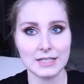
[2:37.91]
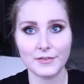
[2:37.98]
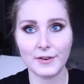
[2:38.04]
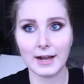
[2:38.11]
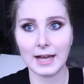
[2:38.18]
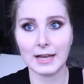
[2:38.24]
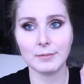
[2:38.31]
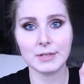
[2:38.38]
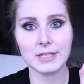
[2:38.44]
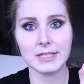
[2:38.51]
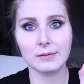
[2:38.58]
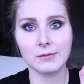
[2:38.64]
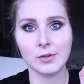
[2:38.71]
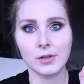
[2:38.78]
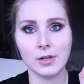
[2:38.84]
Ich fange an mit
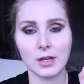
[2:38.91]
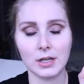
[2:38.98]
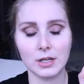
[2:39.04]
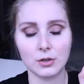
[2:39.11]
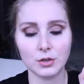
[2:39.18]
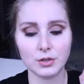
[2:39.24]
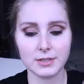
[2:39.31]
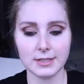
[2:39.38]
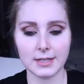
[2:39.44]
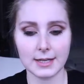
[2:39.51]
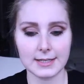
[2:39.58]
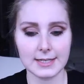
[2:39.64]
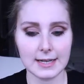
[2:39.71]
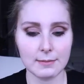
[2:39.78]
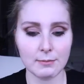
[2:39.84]
dem äh, NYX
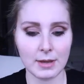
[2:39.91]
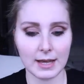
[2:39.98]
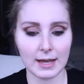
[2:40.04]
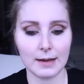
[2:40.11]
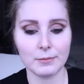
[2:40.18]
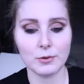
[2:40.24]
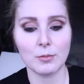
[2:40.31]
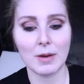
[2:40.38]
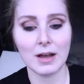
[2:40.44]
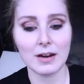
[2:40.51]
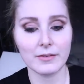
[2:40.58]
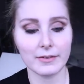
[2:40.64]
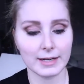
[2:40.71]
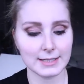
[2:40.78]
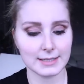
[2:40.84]
HD Make-up
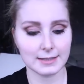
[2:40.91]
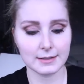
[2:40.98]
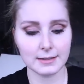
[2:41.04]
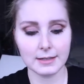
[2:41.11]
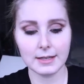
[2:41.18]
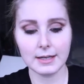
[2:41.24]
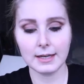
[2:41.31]
normalerweise.